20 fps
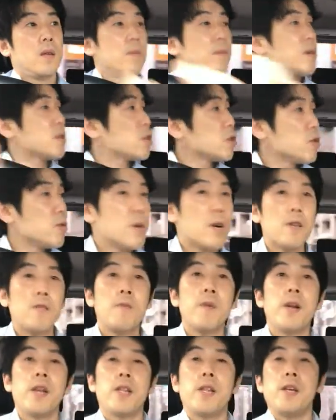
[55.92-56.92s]
まあ、昭和生
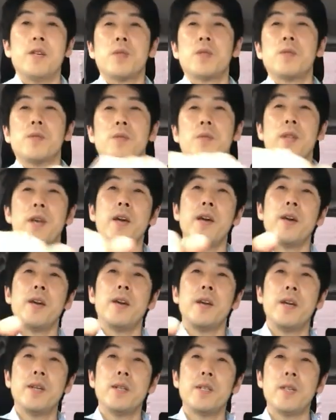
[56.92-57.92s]
まれですので
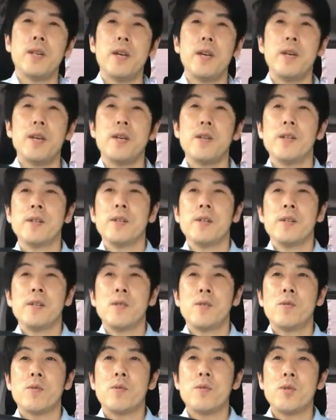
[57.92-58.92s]
平成
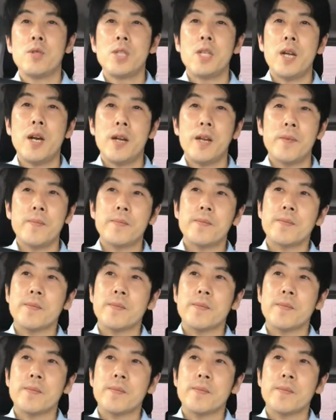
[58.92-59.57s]
という時代